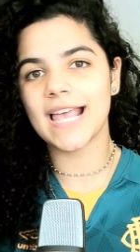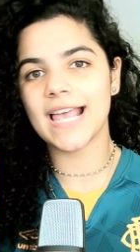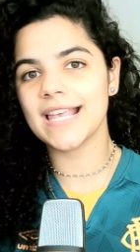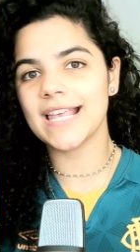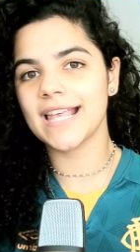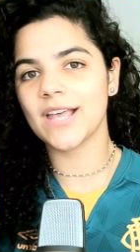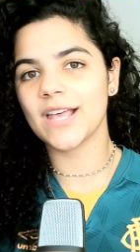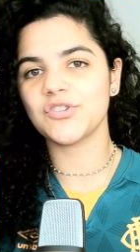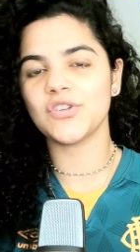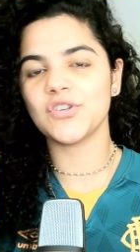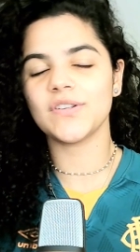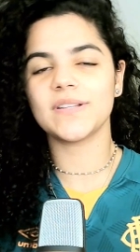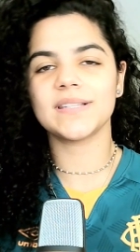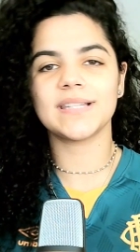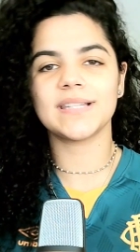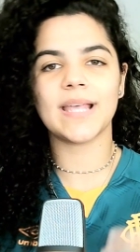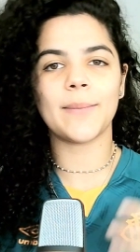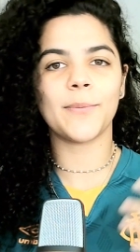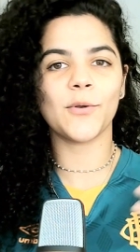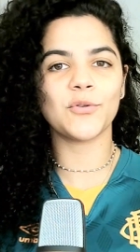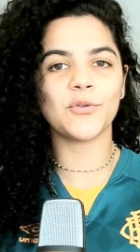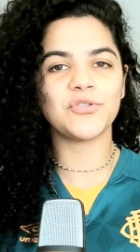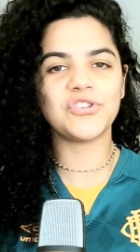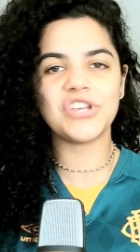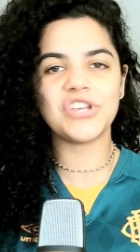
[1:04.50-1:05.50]
aí que a gente
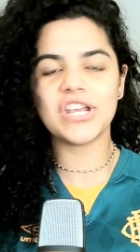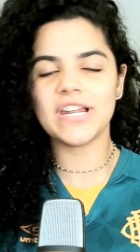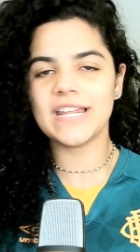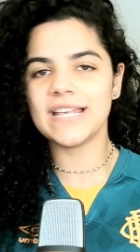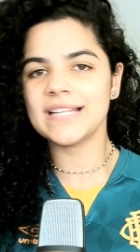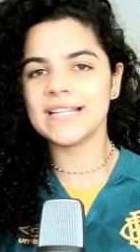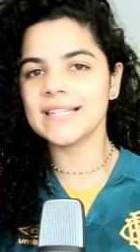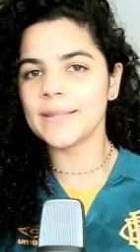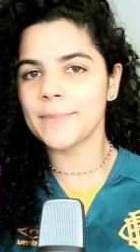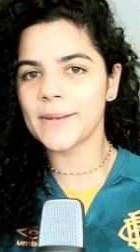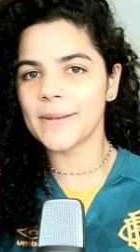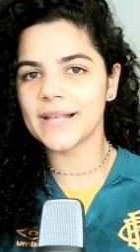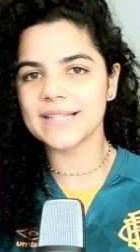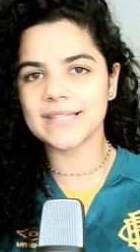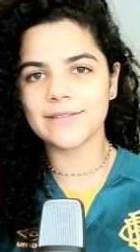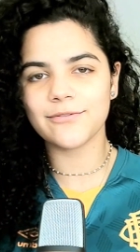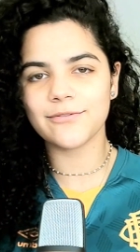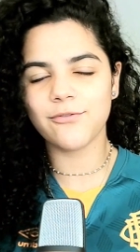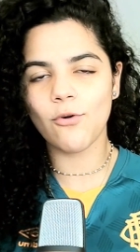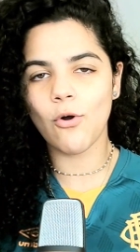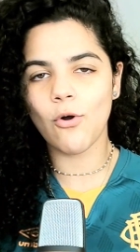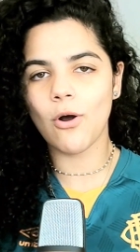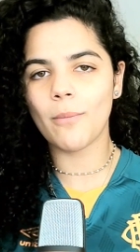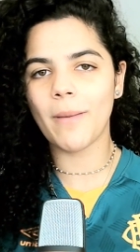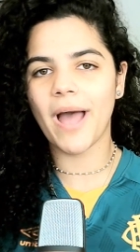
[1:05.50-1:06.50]
sempre utiliza para se
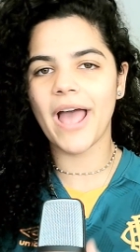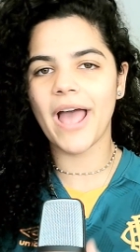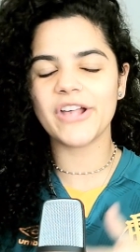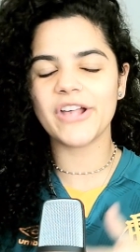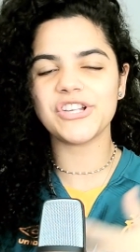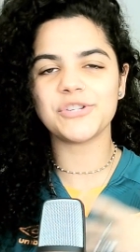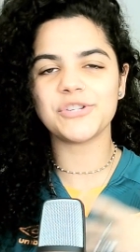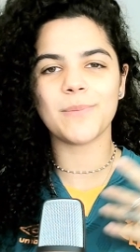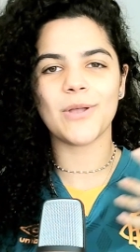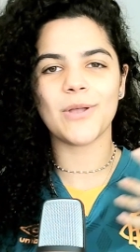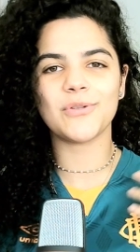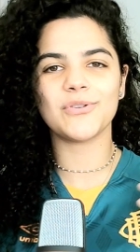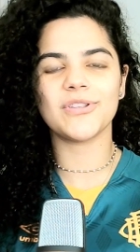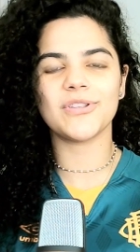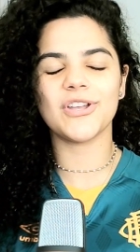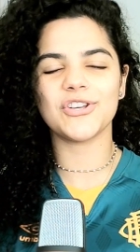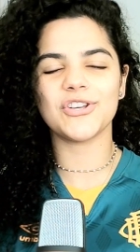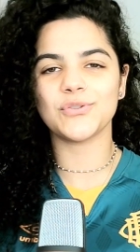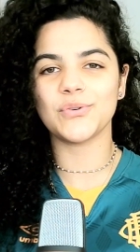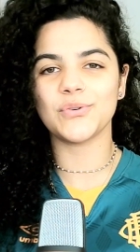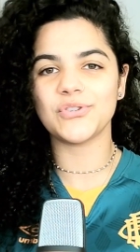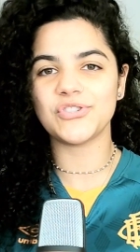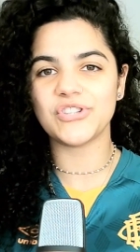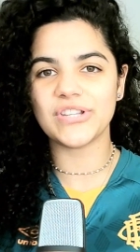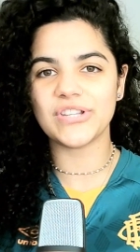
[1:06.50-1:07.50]
informar a respeito
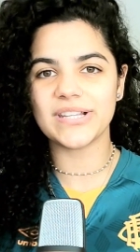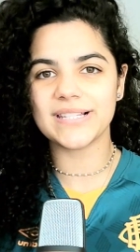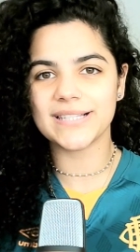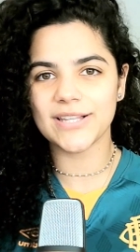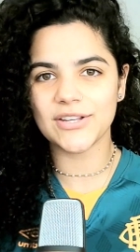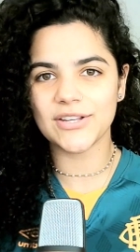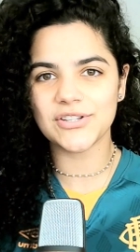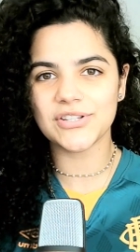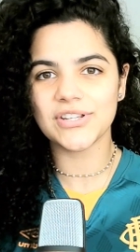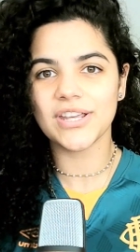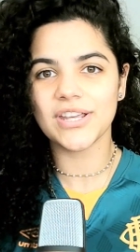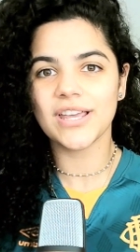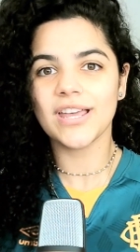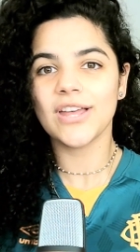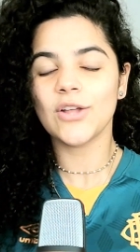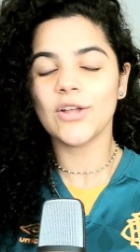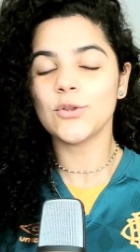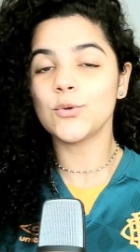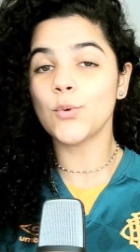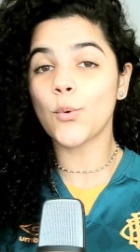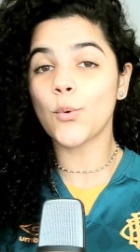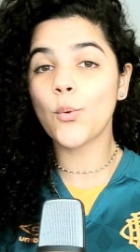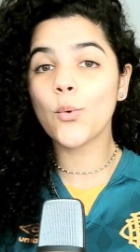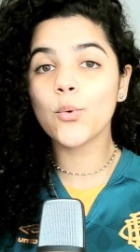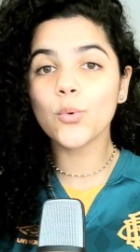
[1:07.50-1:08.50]
das notícias
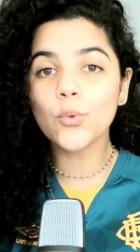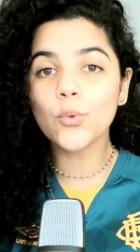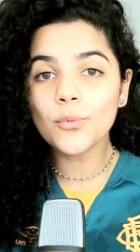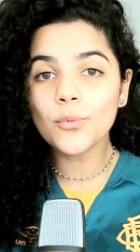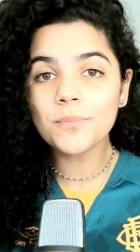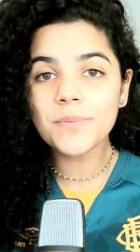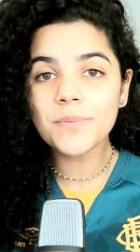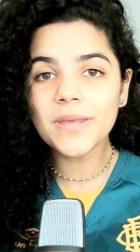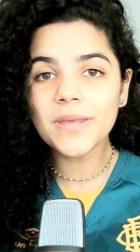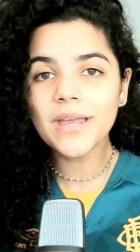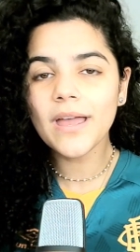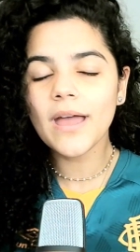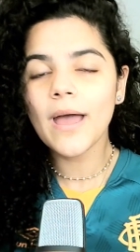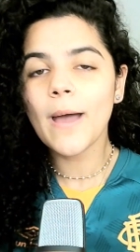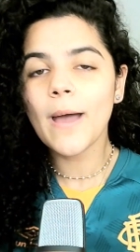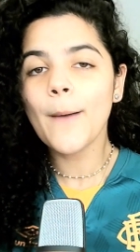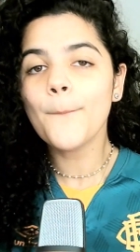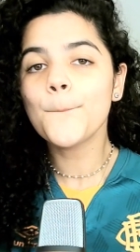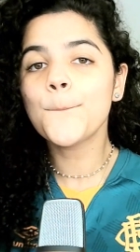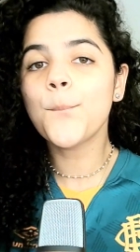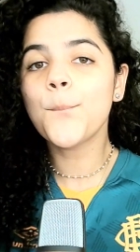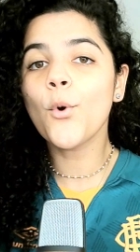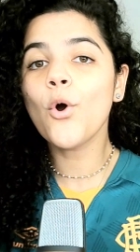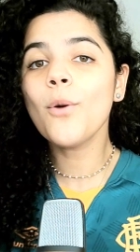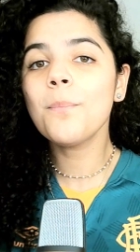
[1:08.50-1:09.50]
do clube,
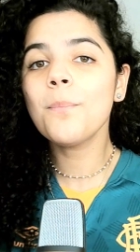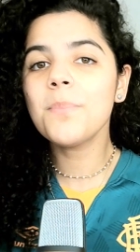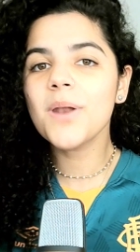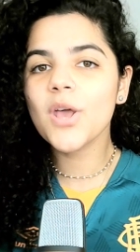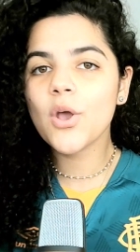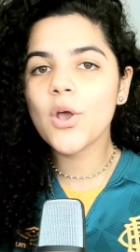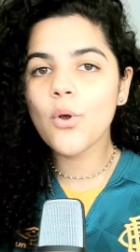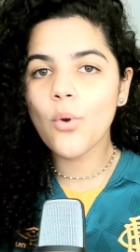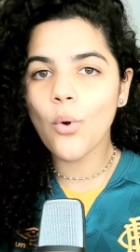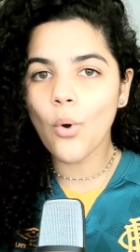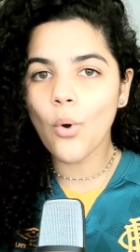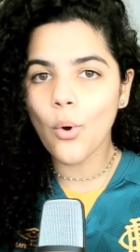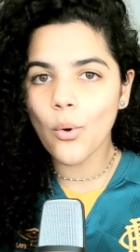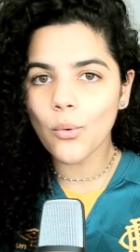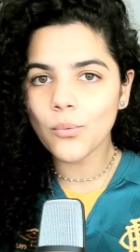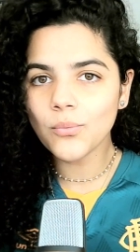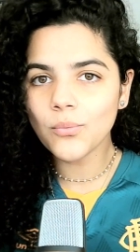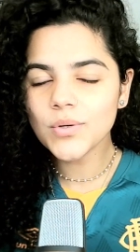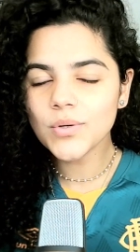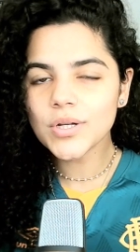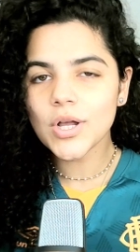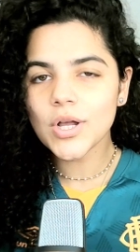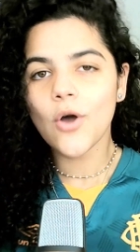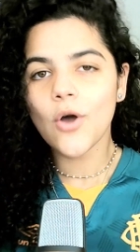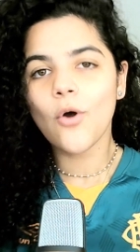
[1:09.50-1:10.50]

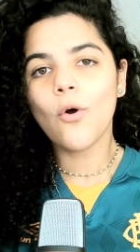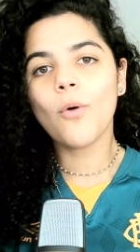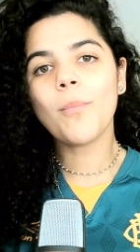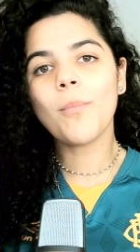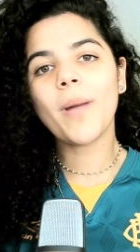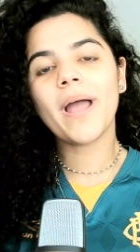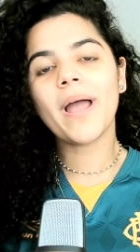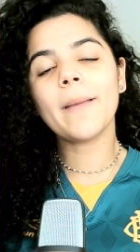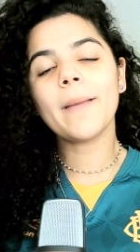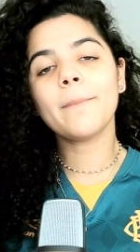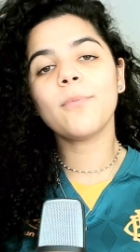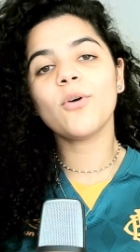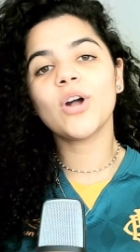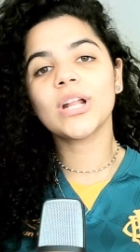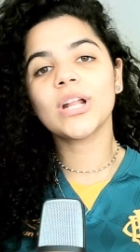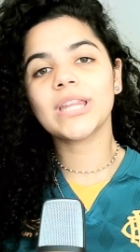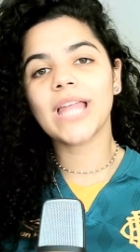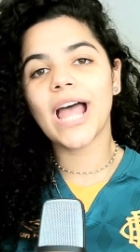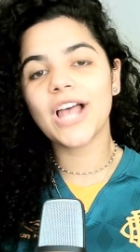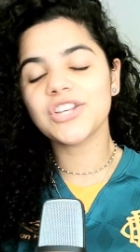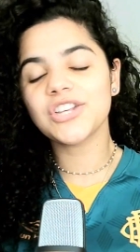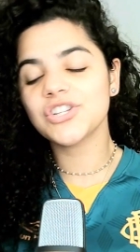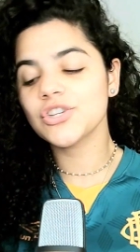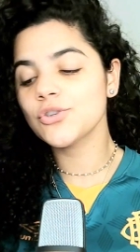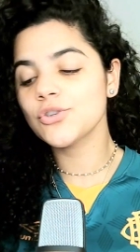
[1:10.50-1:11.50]
publicou uma
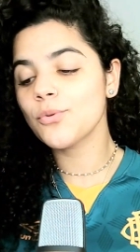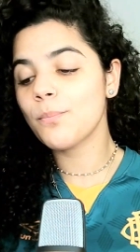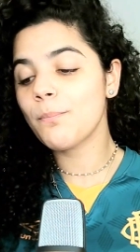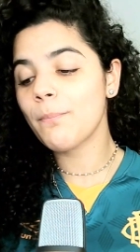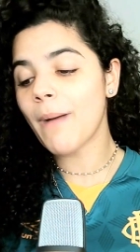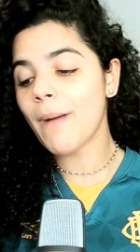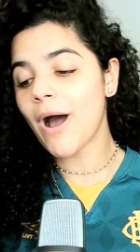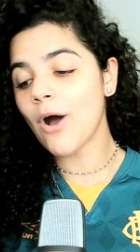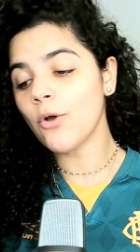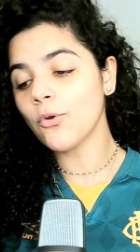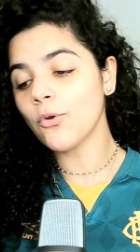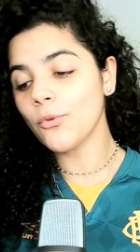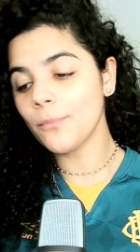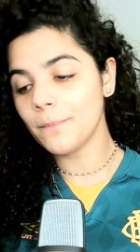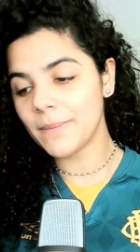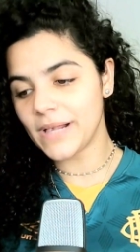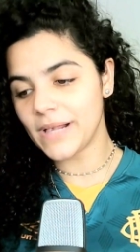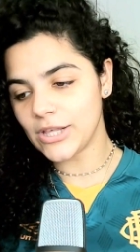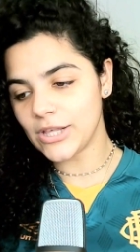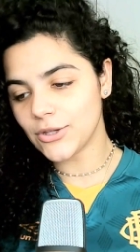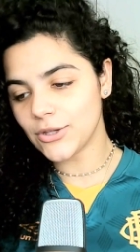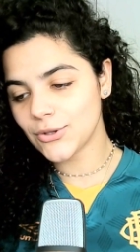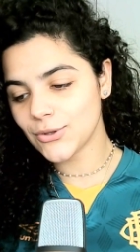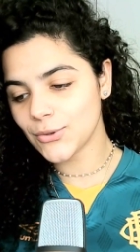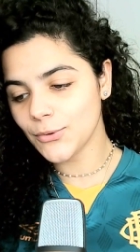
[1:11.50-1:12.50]
reportagem do Paulo
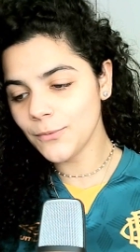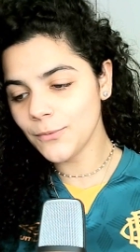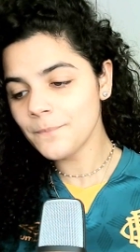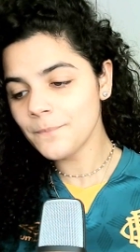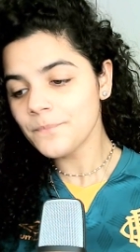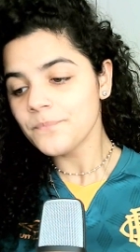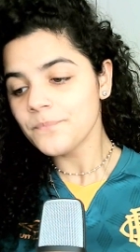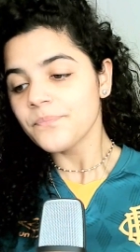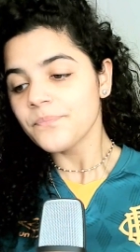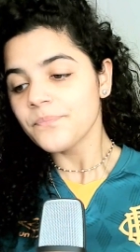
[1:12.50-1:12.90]
Brito